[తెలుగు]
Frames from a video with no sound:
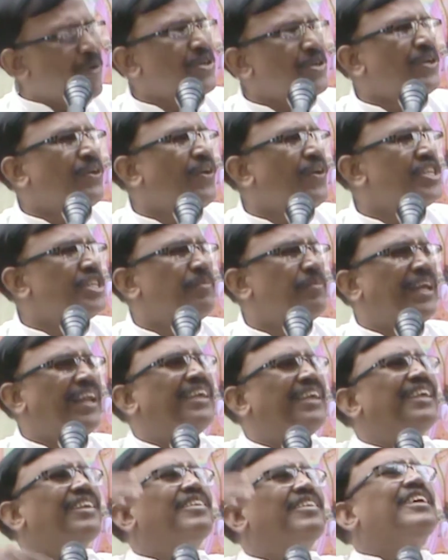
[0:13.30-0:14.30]
పొట్ట
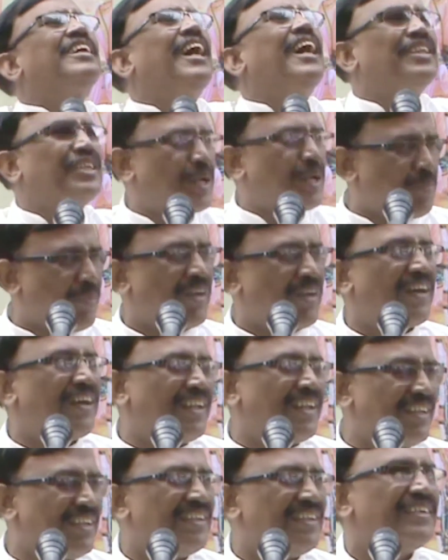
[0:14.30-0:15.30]
కోసమైనా ఇంత యాతన
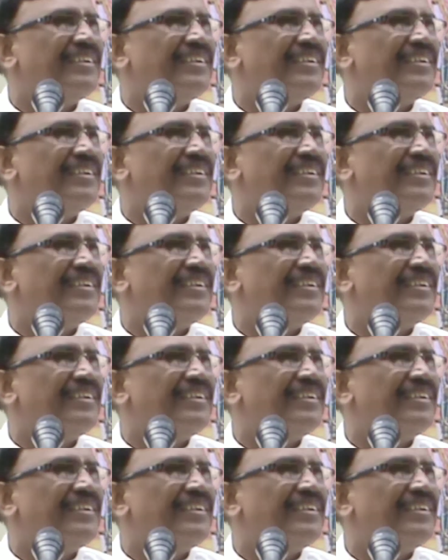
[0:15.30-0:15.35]
పడాలి